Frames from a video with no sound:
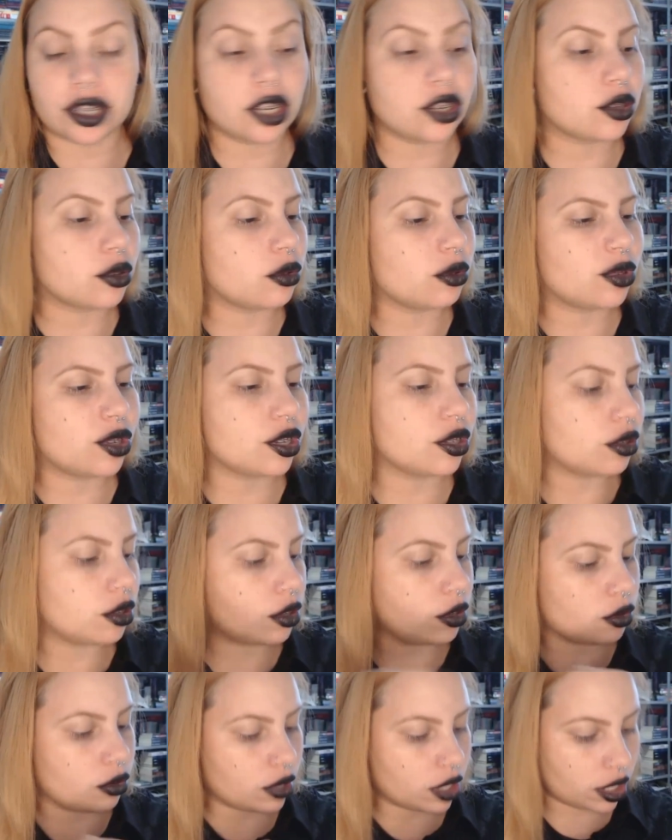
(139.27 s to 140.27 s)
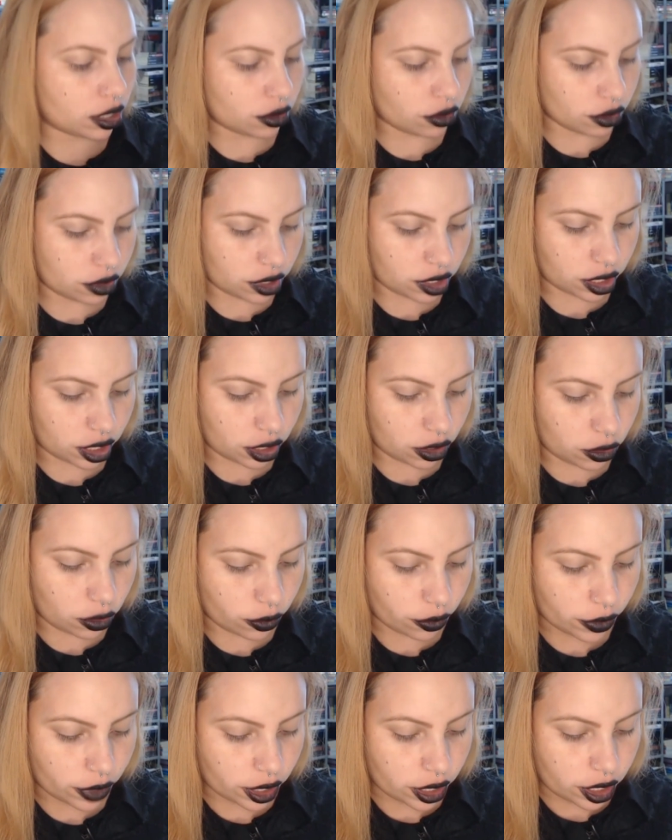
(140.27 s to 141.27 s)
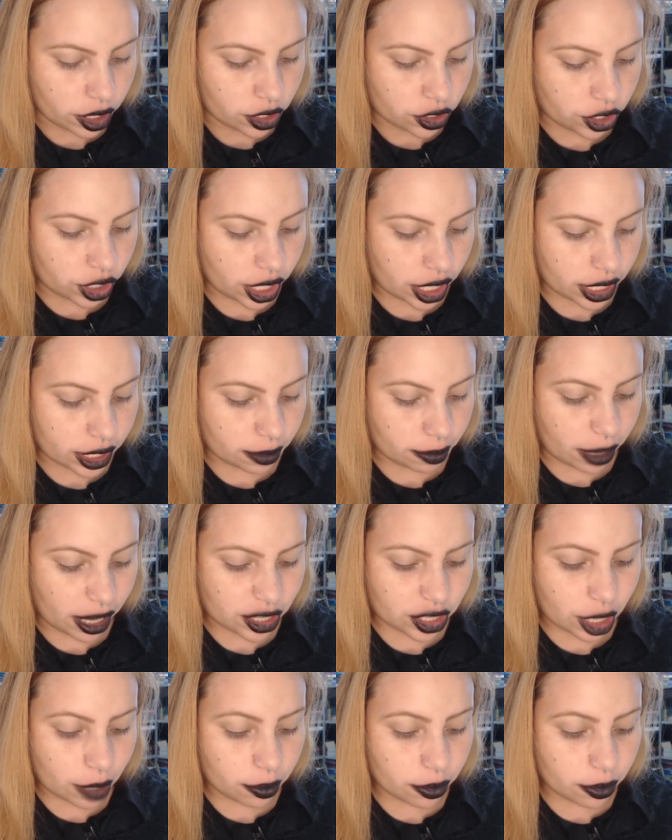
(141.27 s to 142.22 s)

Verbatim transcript: Gente, com tesouro eu nunca consigo tirar esse plástico.